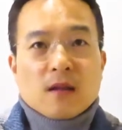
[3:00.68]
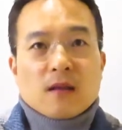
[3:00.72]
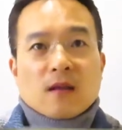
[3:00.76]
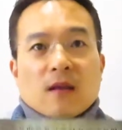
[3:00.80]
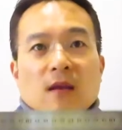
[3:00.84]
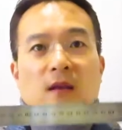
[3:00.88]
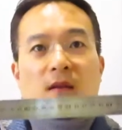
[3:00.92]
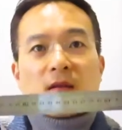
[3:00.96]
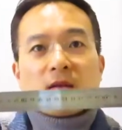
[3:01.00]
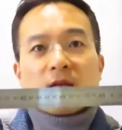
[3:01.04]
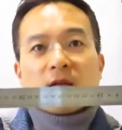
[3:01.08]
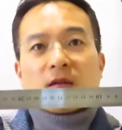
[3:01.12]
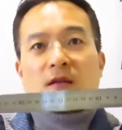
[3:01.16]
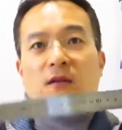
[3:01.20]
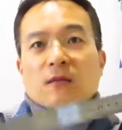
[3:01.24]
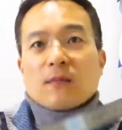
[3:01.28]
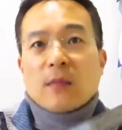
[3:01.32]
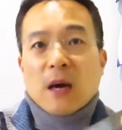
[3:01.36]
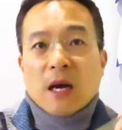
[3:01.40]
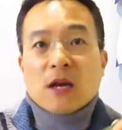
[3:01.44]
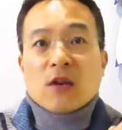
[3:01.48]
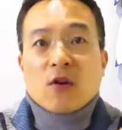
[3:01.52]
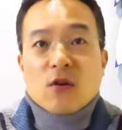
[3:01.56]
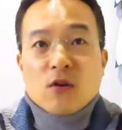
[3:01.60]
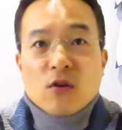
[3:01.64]
얘를 예,
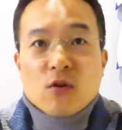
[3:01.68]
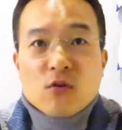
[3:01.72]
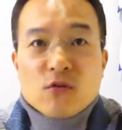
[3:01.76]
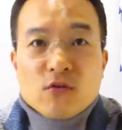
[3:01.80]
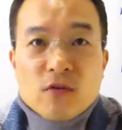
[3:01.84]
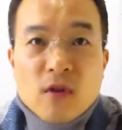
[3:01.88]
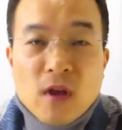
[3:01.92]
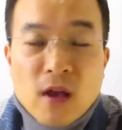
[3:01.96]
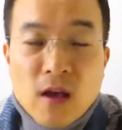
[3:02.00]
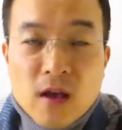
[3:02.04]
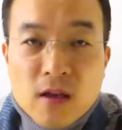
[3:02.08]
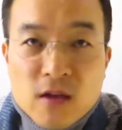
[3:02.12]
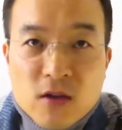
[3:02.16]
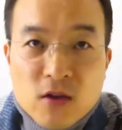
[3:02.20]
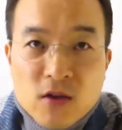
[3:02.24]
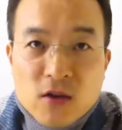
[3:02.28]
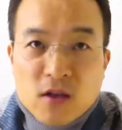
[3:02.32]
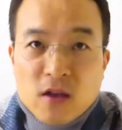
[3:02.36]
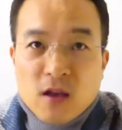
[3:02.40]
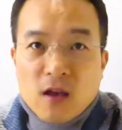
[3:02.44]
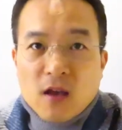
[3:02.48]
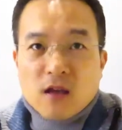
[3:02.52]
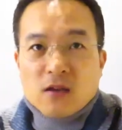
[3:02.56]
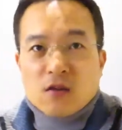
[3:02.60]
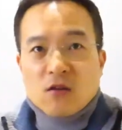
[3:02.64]
말이 어려운데
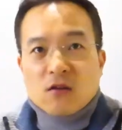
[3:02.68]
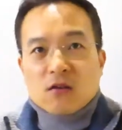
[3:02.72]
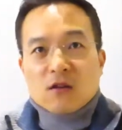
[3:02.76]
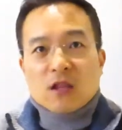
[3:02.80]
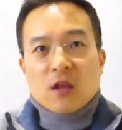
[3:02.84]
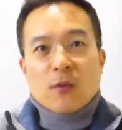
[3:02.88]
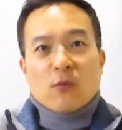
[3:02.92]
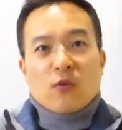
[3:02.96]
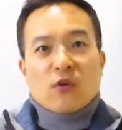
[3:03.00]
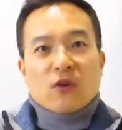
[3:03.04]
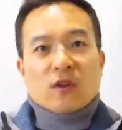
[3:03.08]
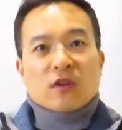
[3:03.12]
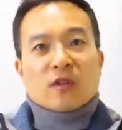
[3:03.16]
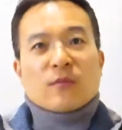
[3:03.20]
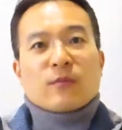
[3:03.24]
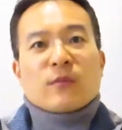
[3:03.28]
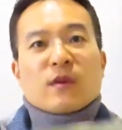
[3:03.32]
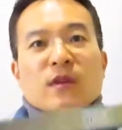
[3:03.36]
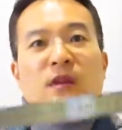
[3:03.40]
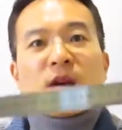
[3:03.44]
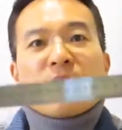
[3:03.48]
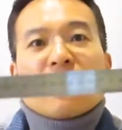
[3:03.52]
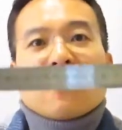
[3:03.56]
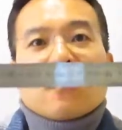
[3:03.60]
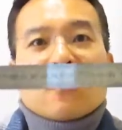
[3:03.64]
쉽게 접근해
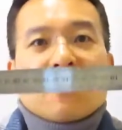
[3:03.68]
보겠습니다